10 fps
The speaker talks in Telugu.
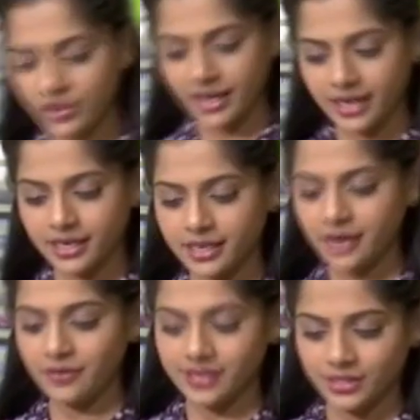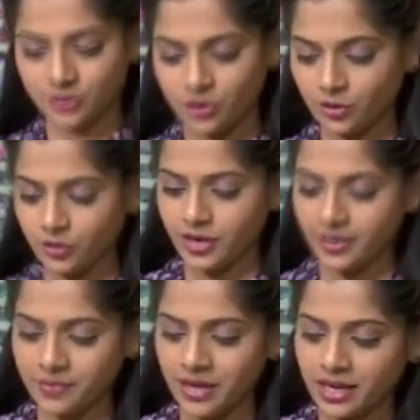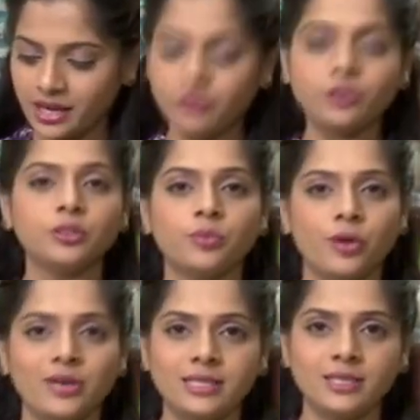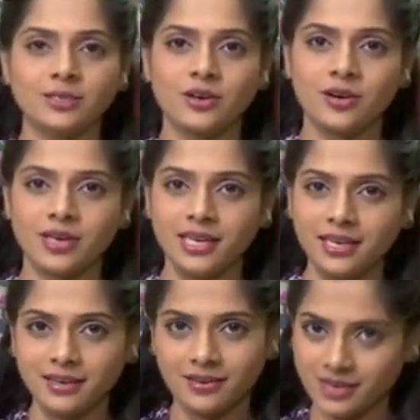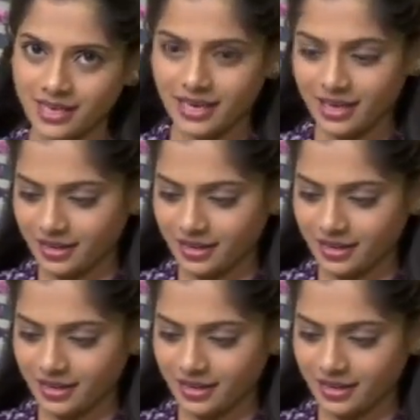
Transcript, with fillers: డైరెక్ట్గా వెజ్ స్టాక్లోనే ఇవి కొంచెం బాయిల్ చేసుకోవాలి ఓకేనా